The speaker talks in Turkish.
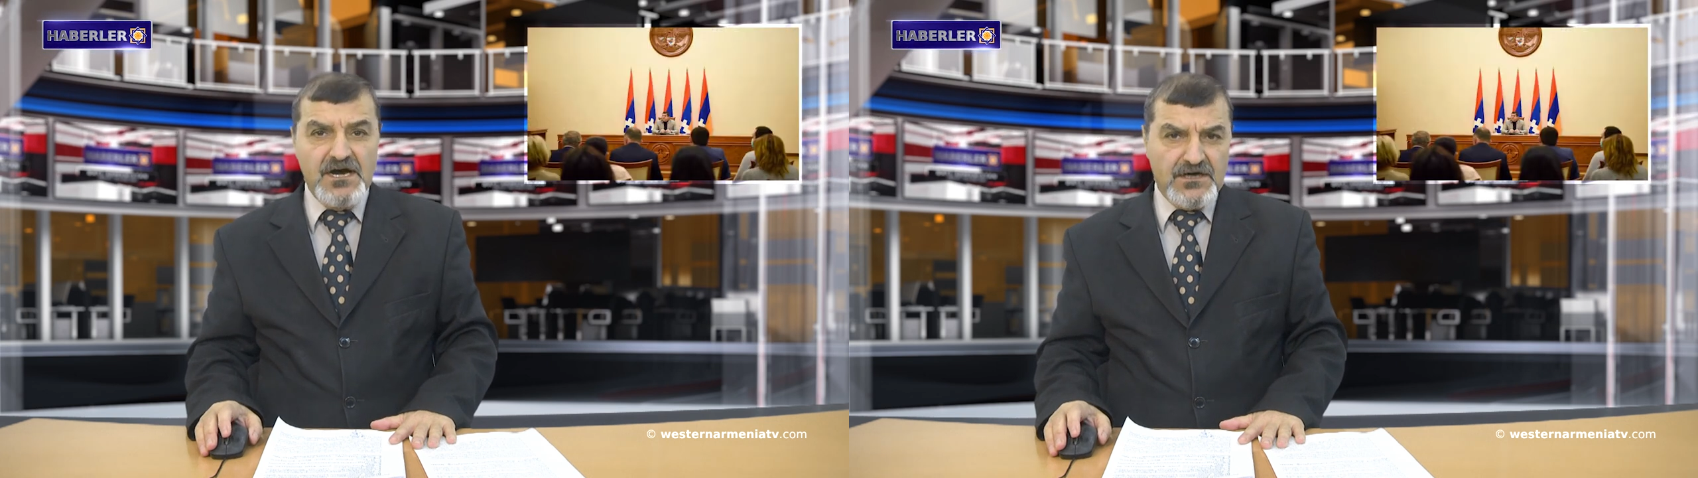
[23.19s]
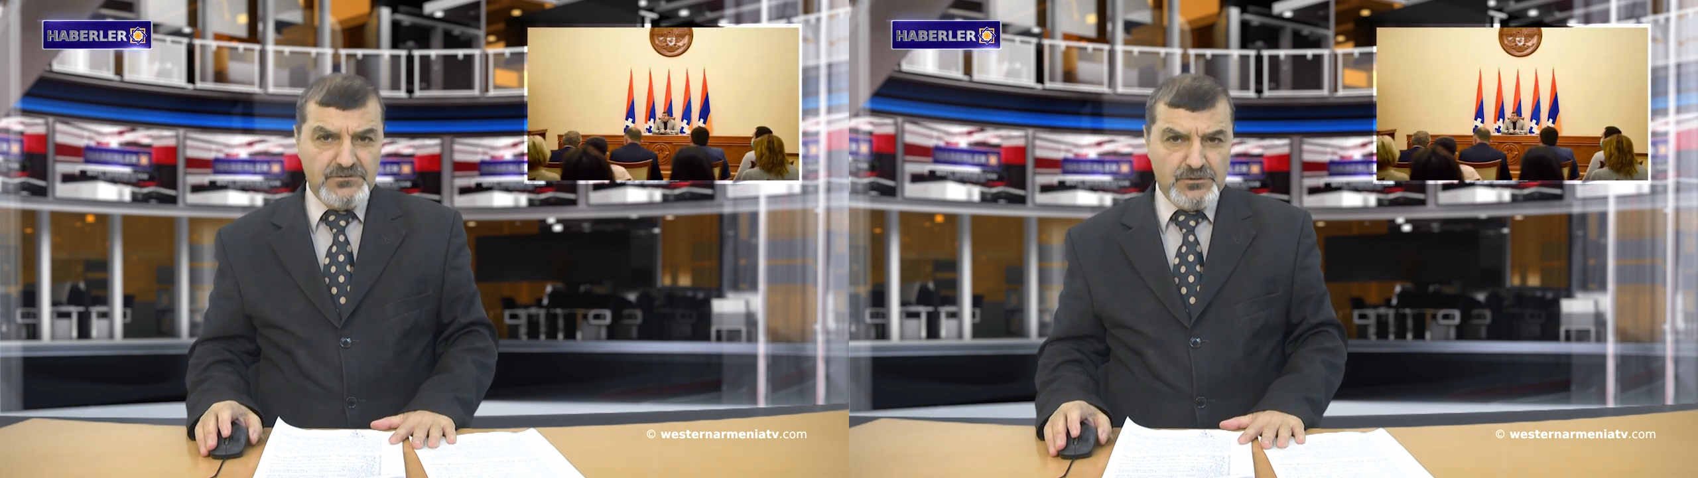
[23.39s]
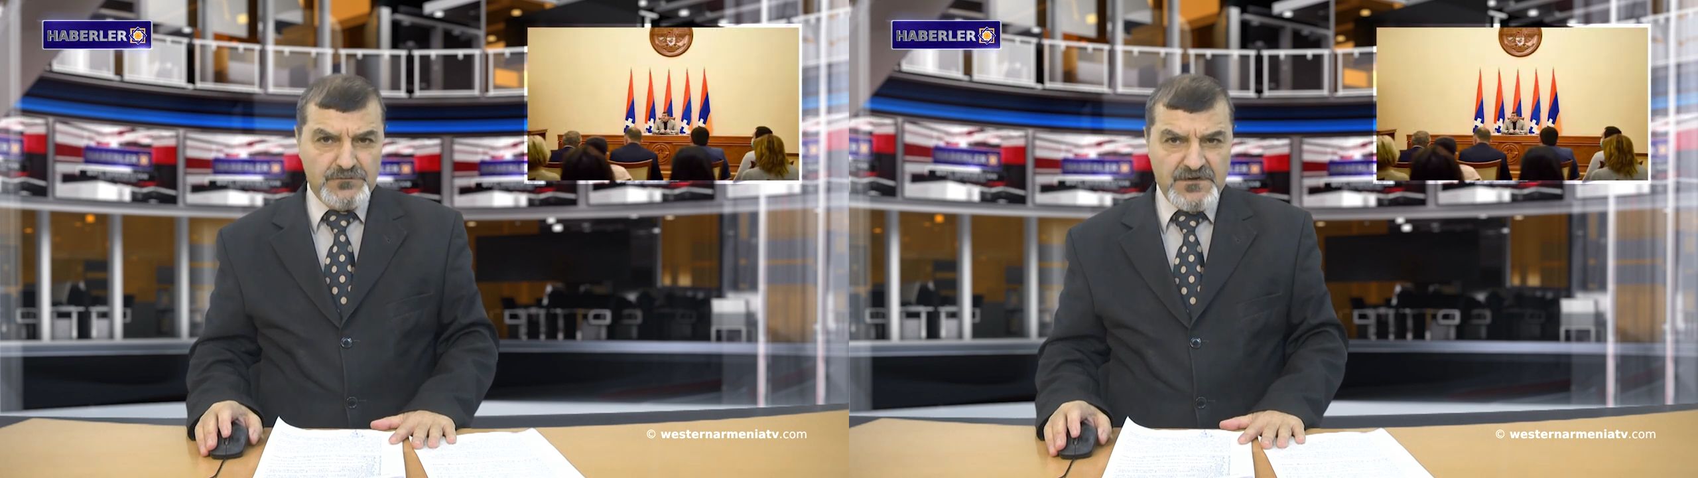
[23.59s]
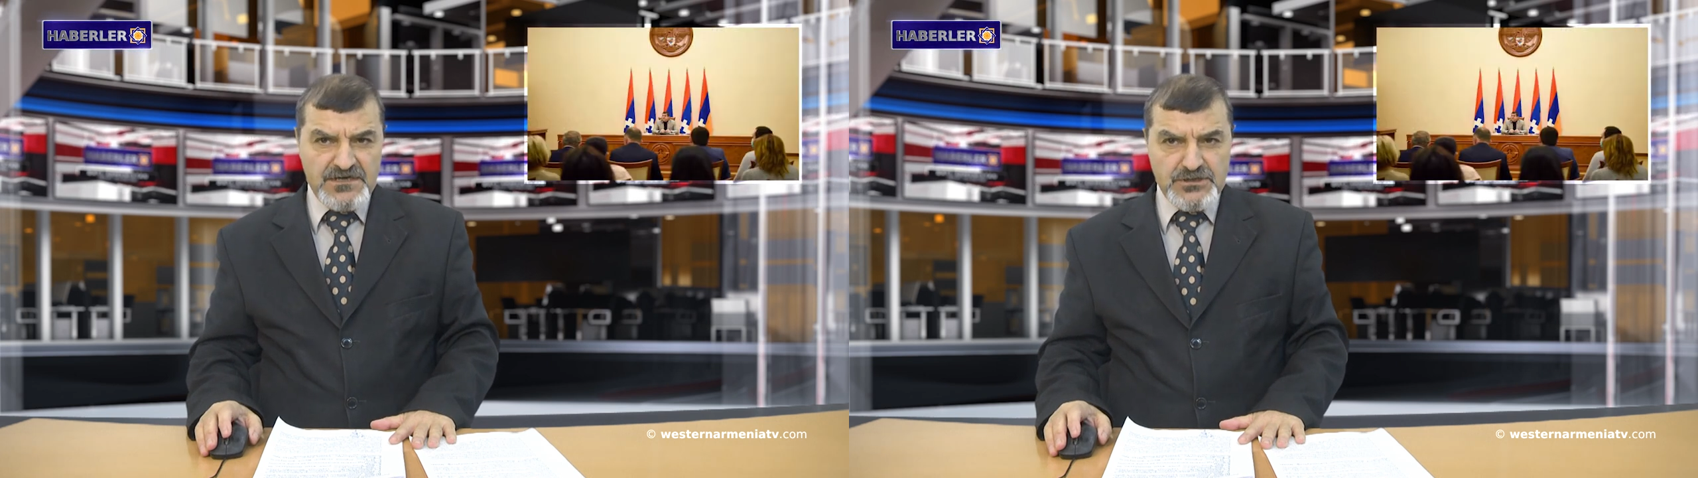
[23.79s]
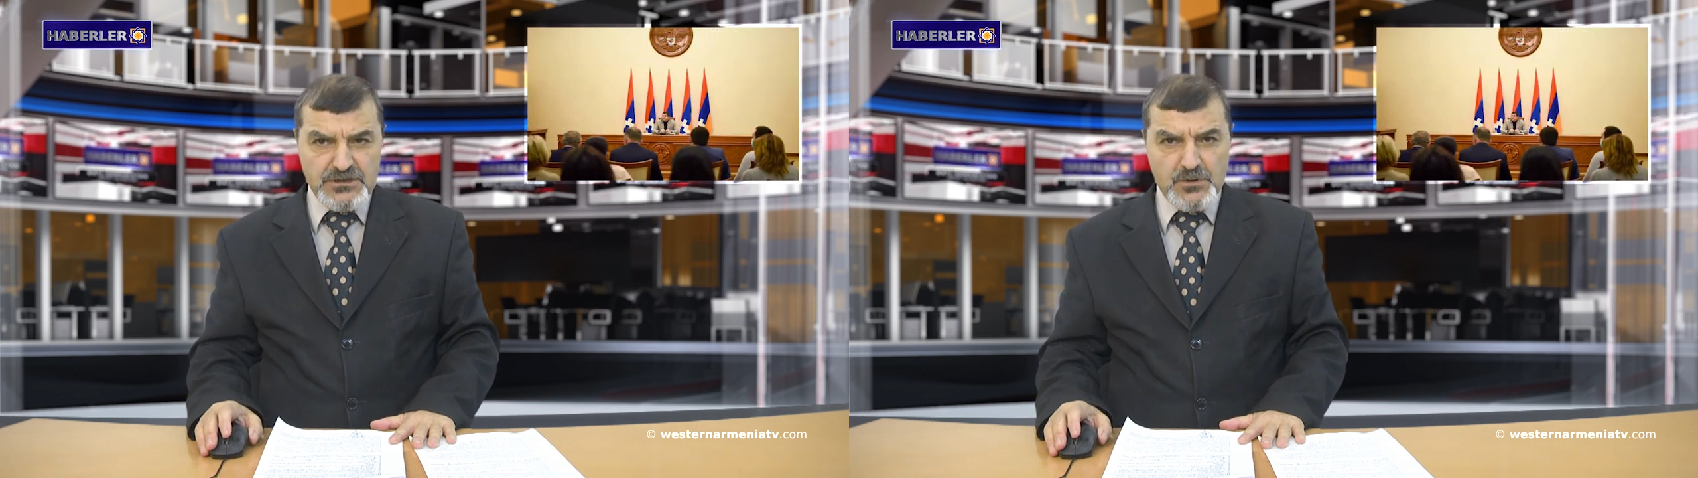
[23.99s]
Hadrut
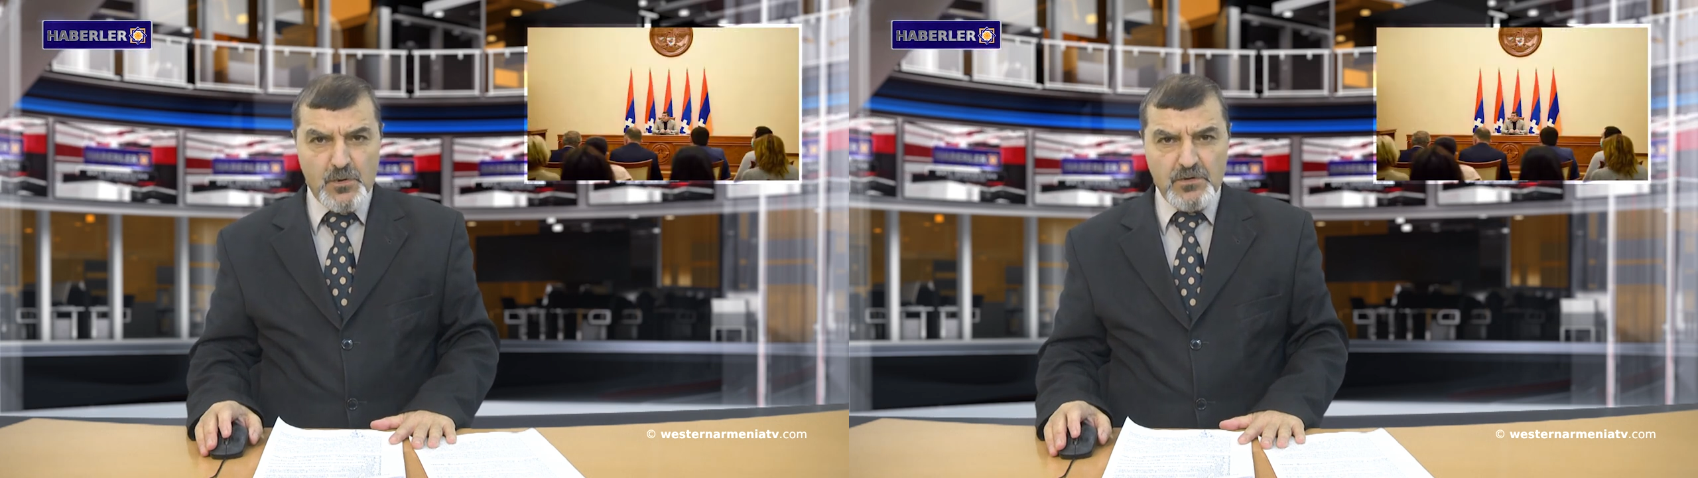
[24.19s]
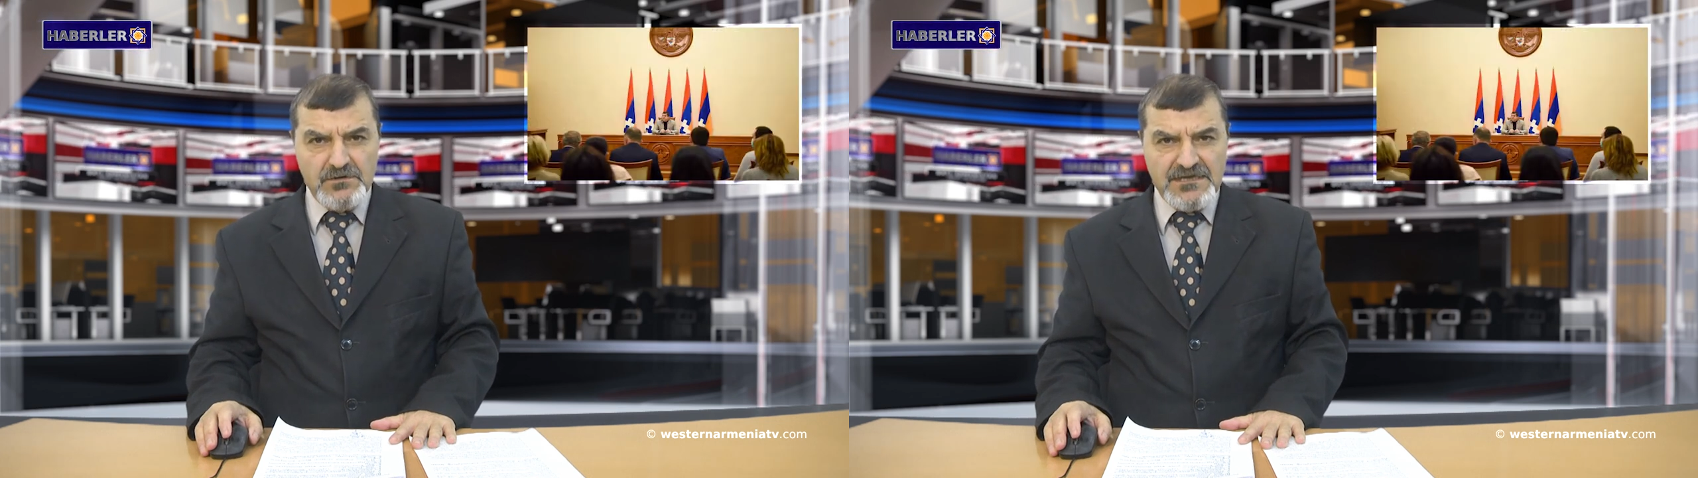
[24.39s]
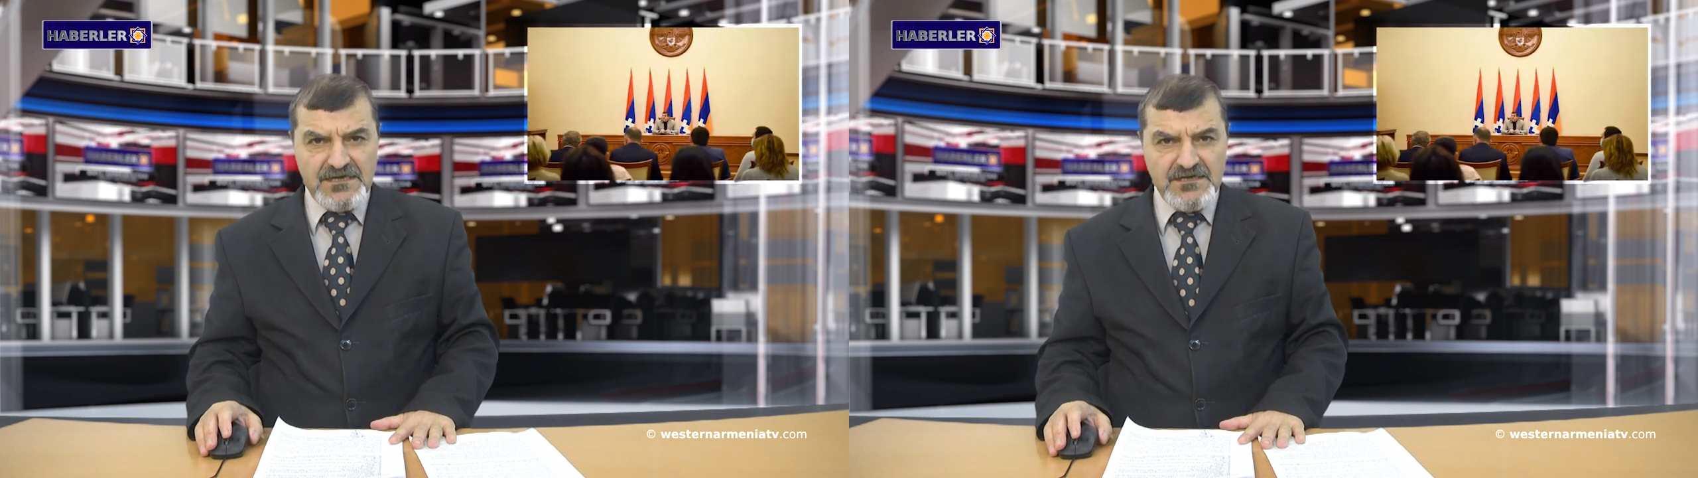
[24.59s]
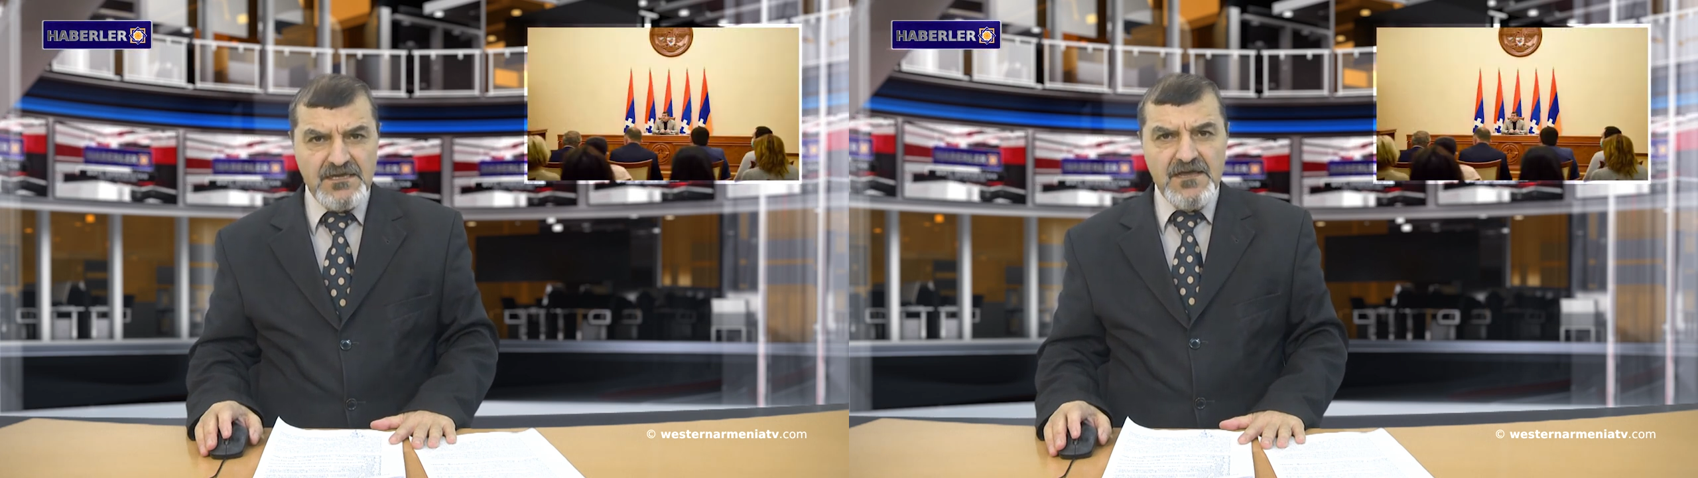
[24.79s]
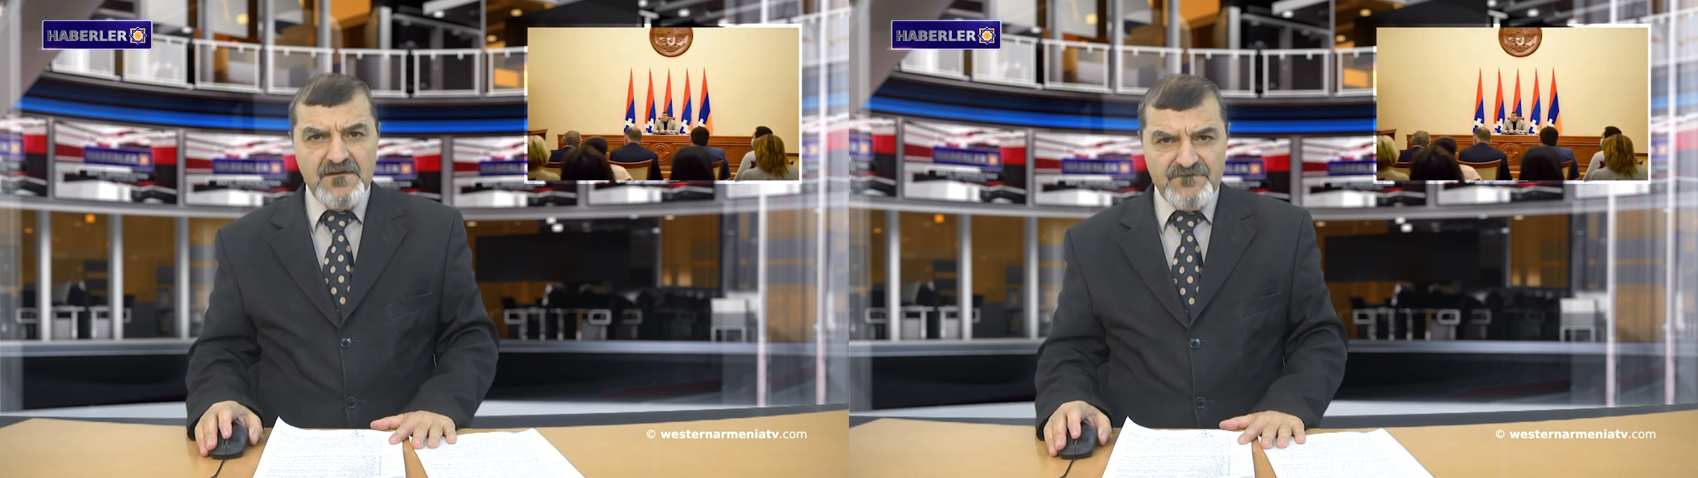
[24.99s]
ve Şişi okulları